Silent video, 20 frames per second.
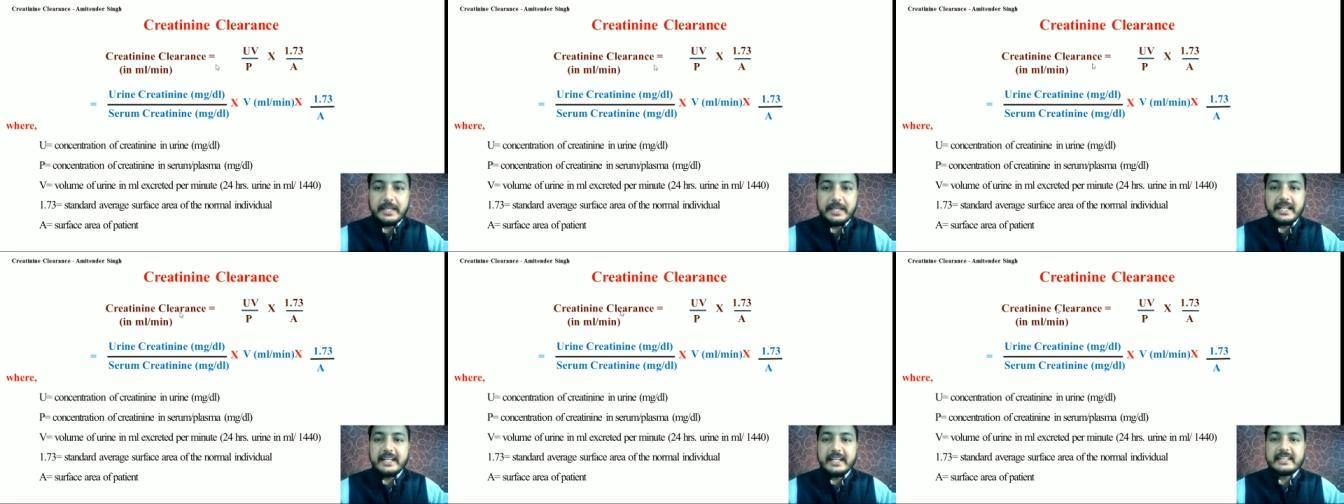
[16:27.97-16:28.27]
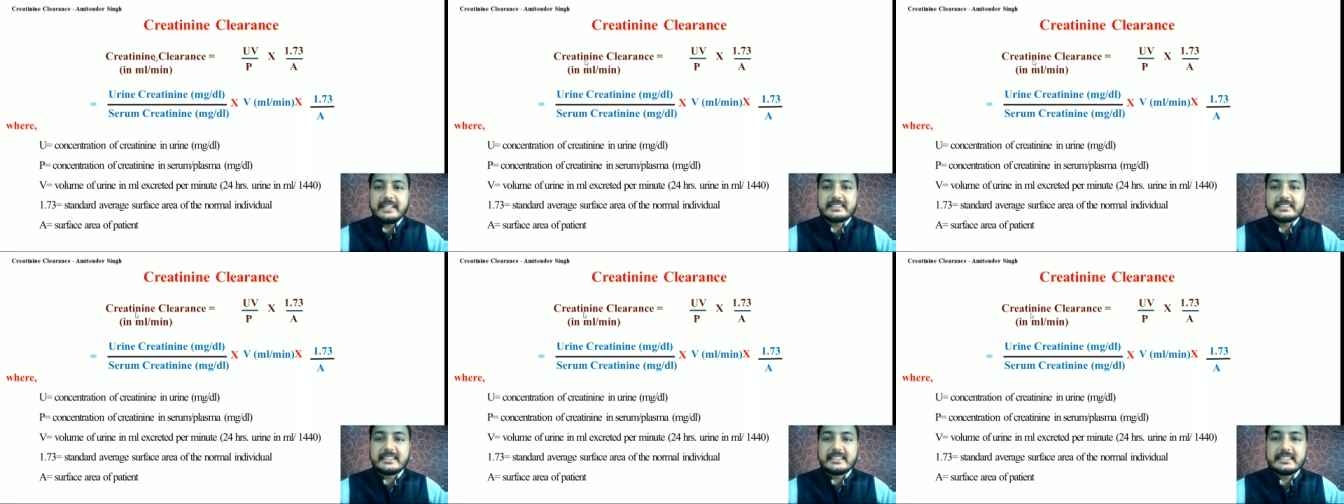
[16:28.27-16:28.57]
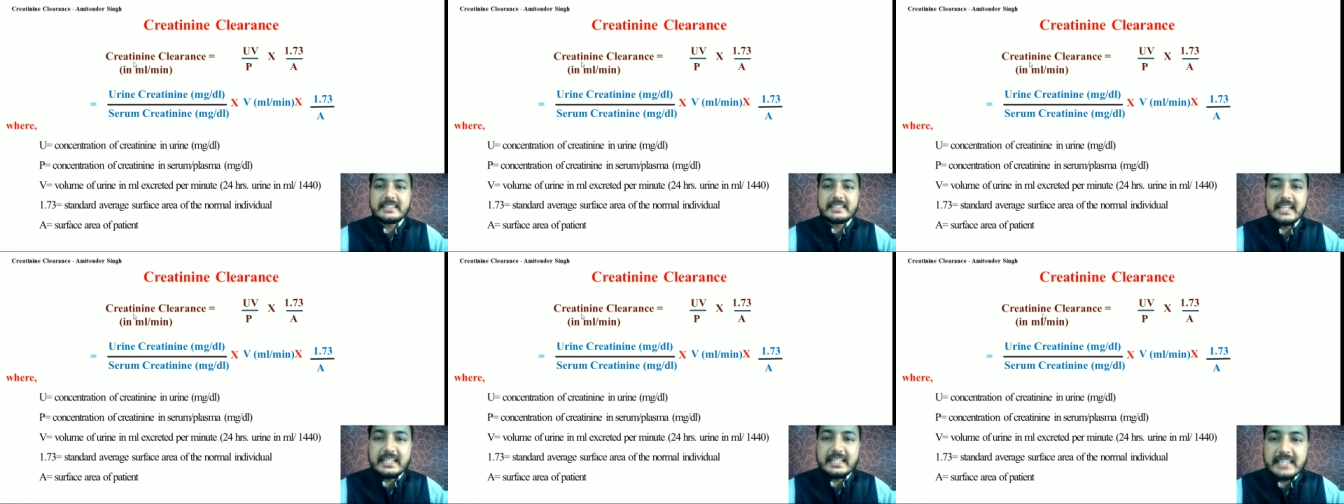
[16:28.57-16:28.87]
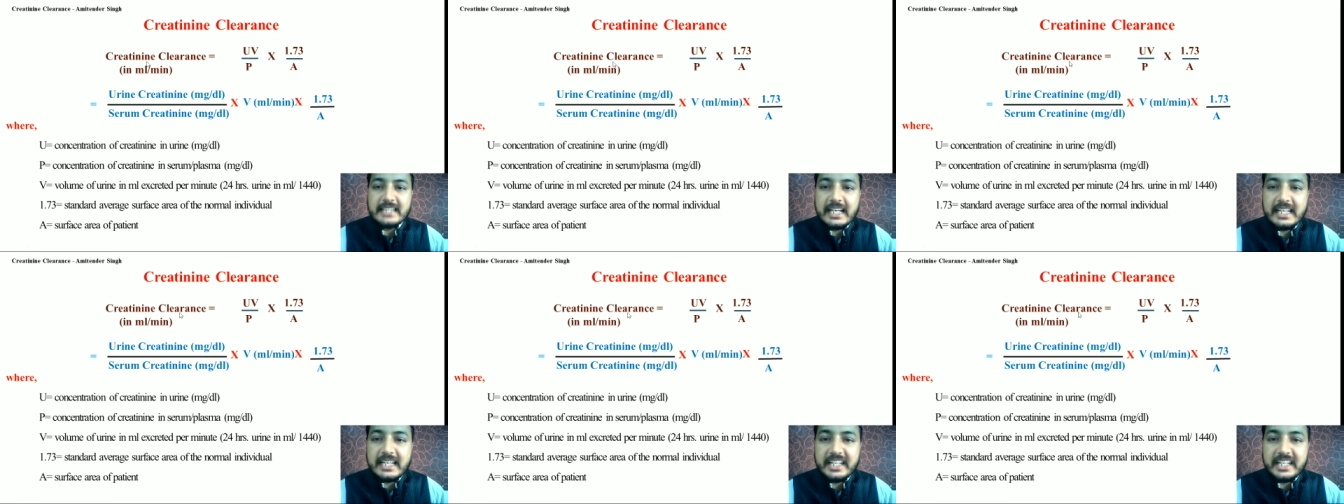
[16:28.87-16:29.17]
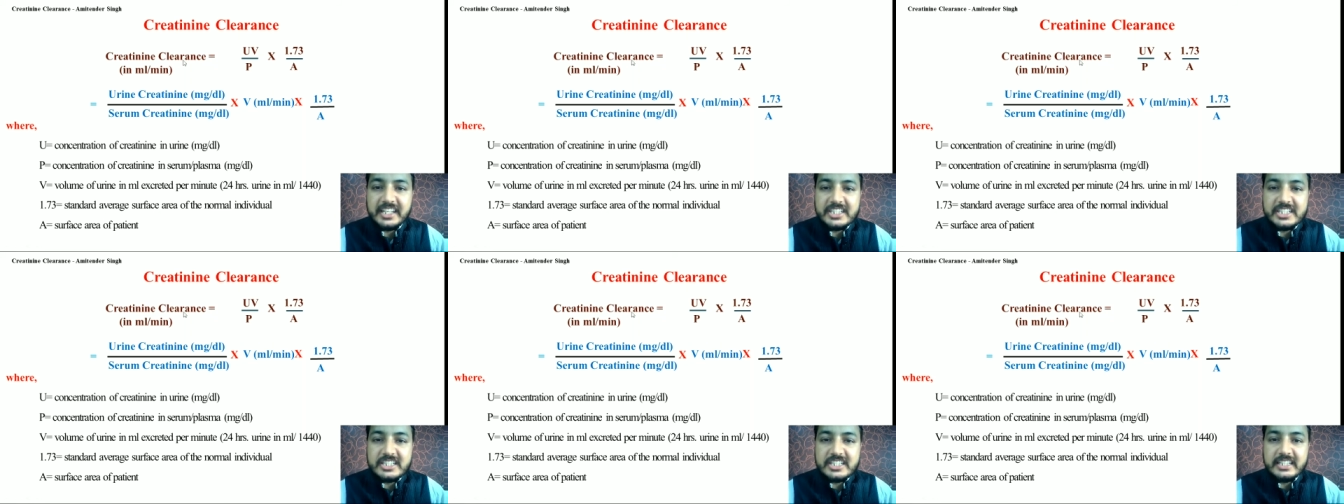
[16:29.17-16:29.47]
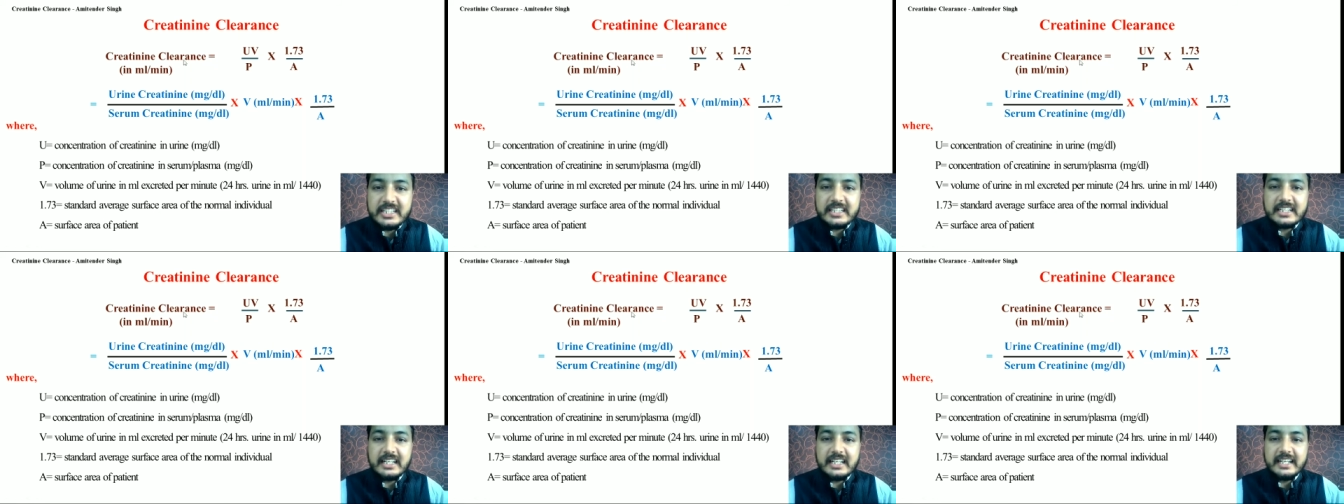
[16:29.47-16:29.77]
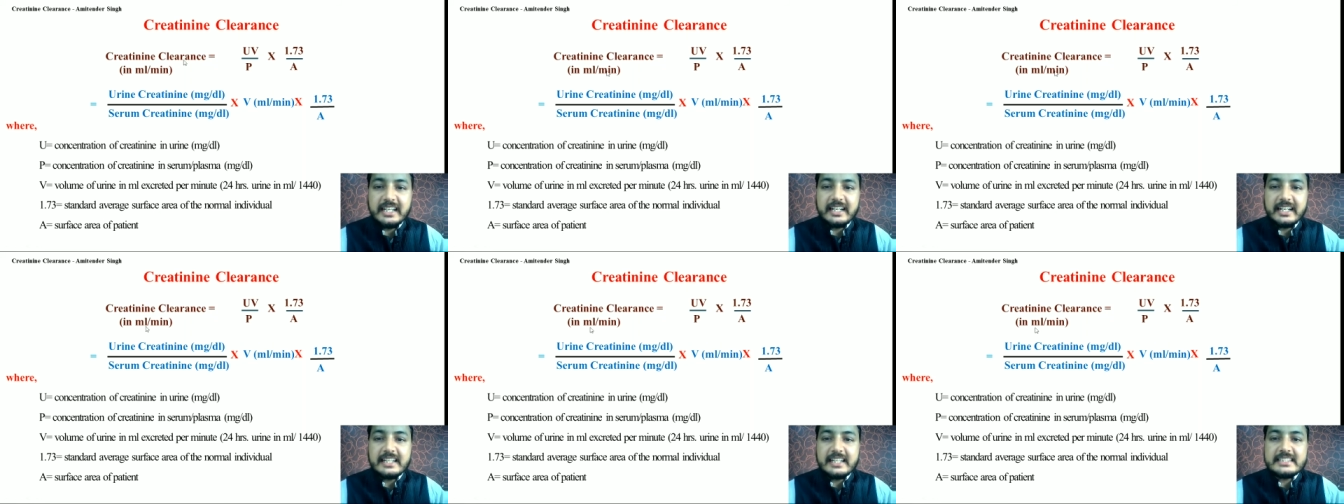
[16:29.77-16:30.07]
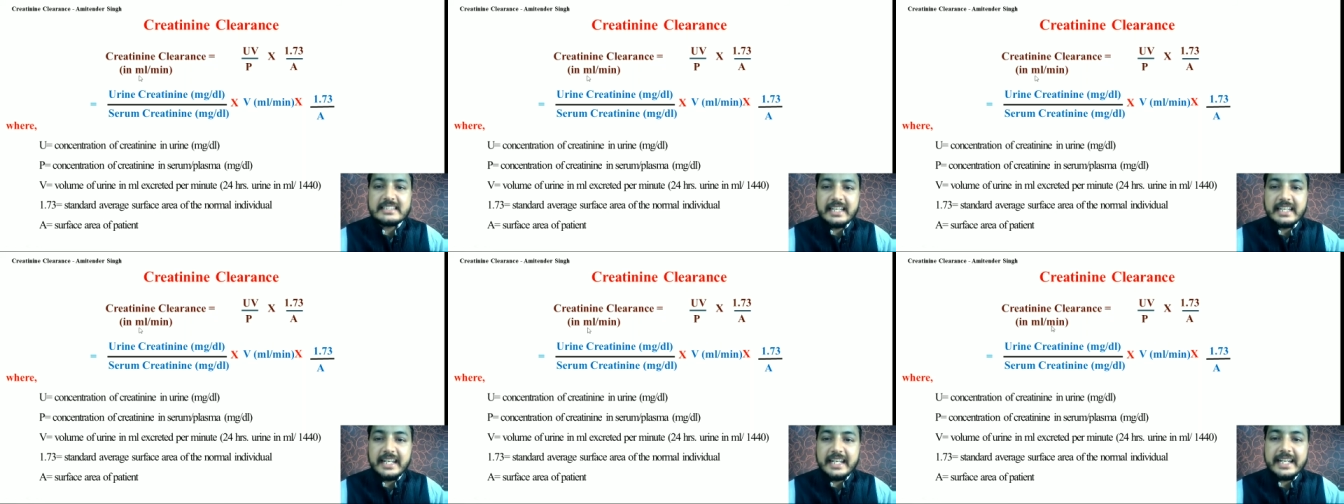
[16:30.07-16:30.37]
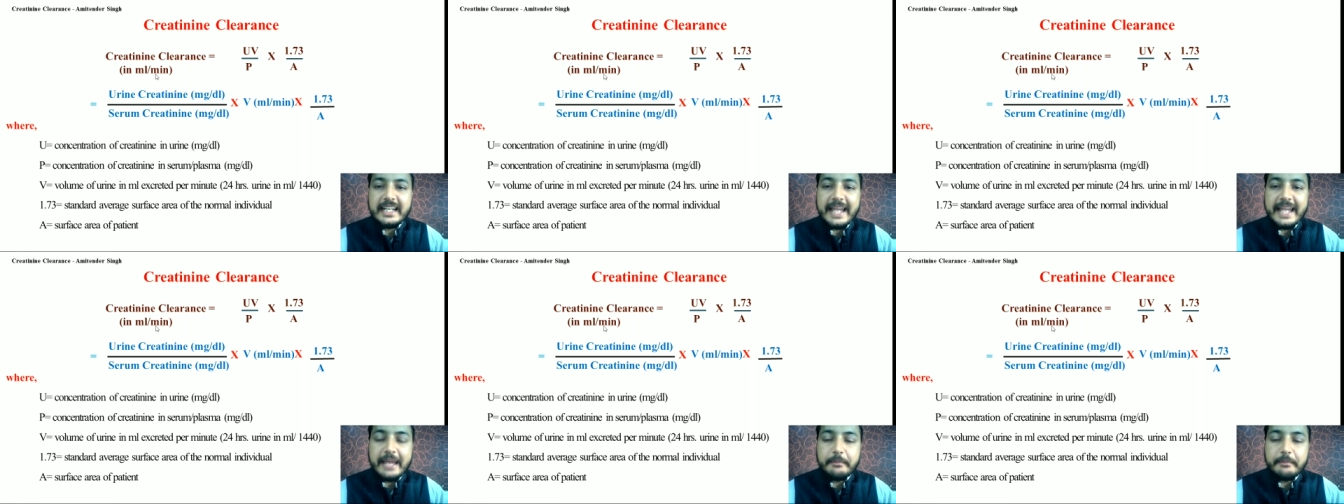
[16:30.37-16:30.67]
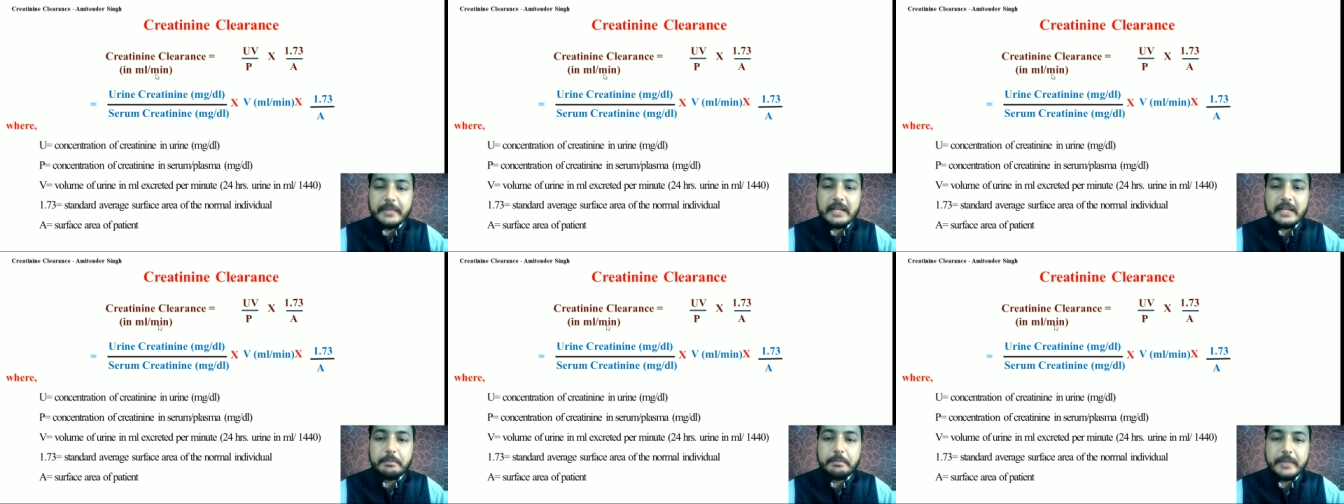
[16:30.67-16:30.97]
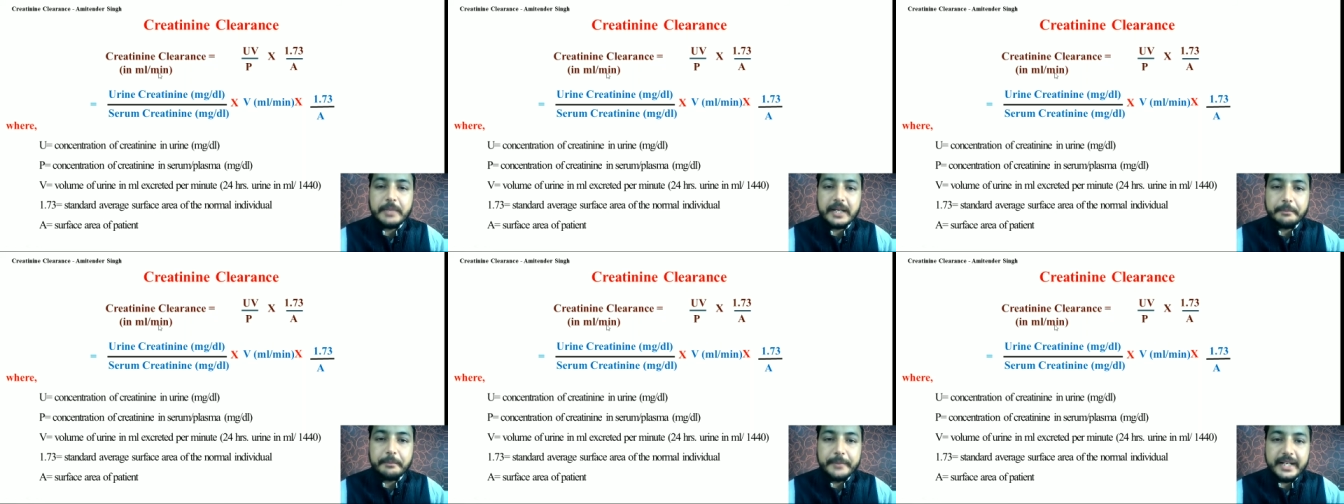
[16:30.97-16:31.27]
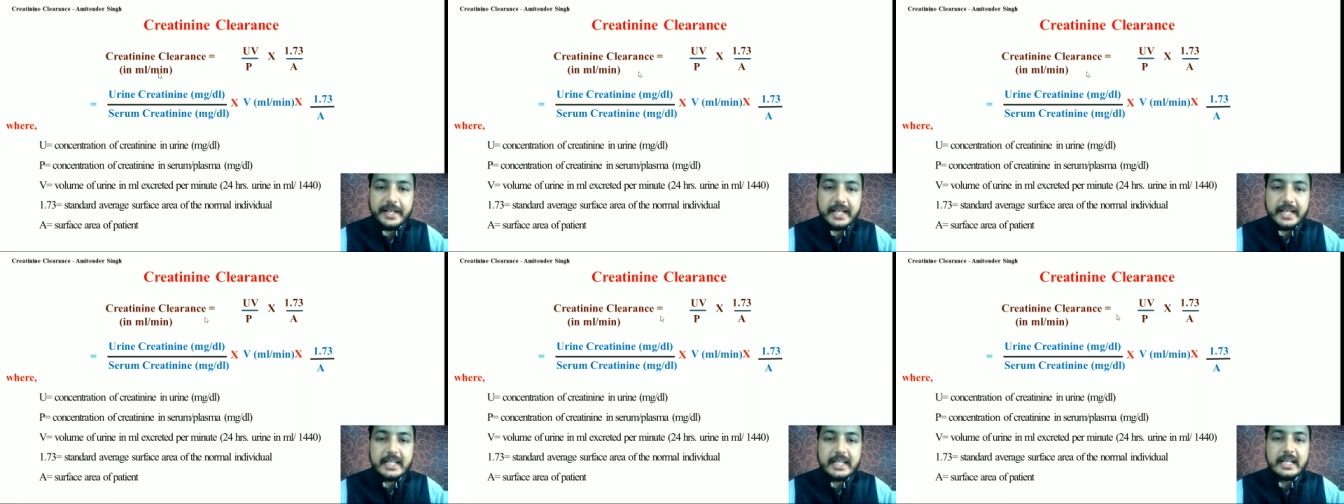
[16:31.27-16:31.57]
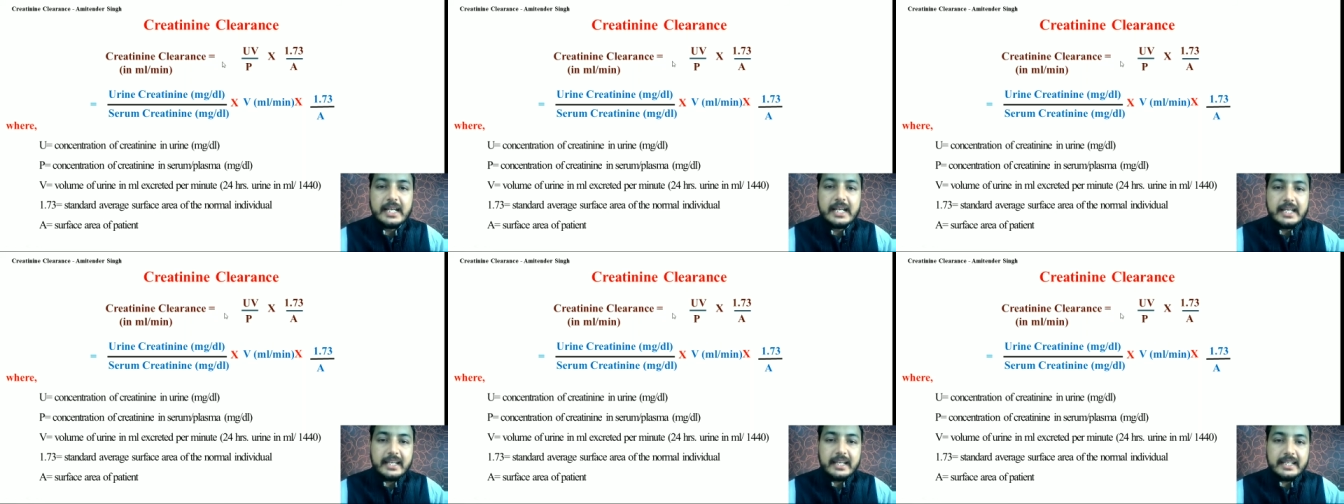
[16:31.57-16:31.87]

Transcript: पहले डिस्कस किया था क्रिएटिनिन क्लियरेंस इन एम पर मिनट